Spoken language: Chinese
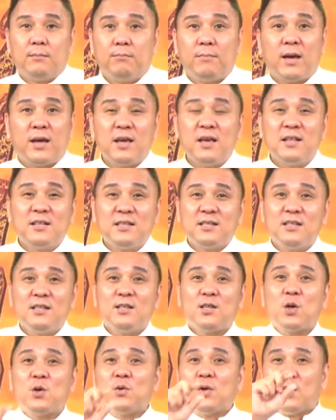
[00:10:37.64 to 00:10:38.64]
每一
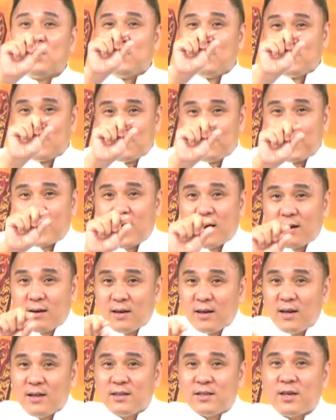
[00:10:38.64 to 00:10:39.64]
只都有怎么样
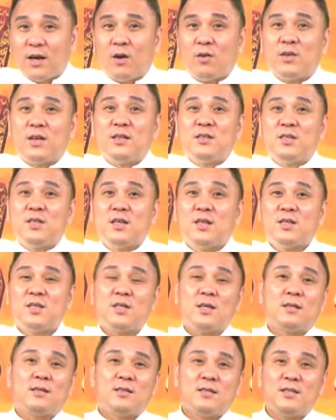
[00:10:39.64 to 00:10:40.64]
一条连接
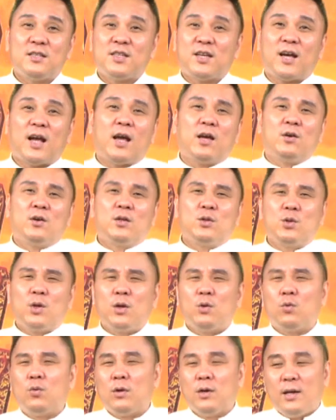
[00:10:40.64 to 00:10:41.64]
线。之前还有一
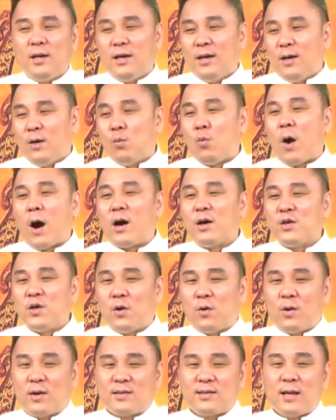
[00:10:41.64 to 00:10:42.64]
堆网
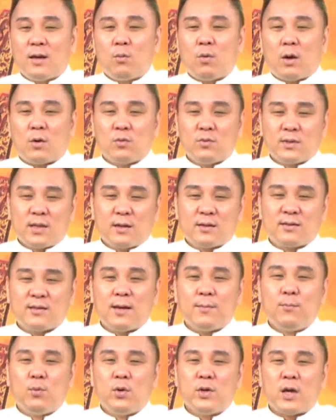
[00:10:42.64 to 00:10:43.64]
友啊，在网络上
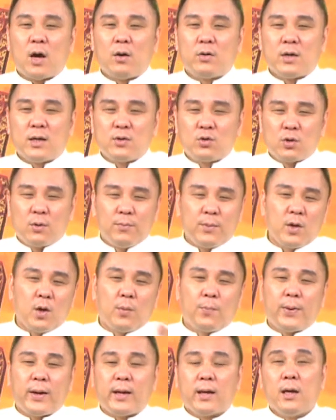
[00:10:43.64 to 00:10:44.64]
散播谣言，说没
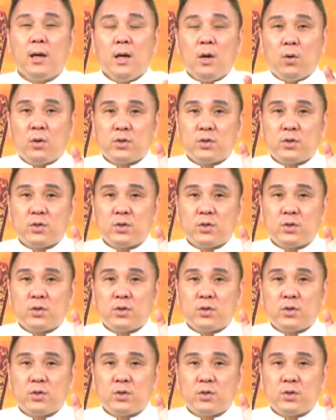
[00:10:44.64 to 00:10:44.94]
有配。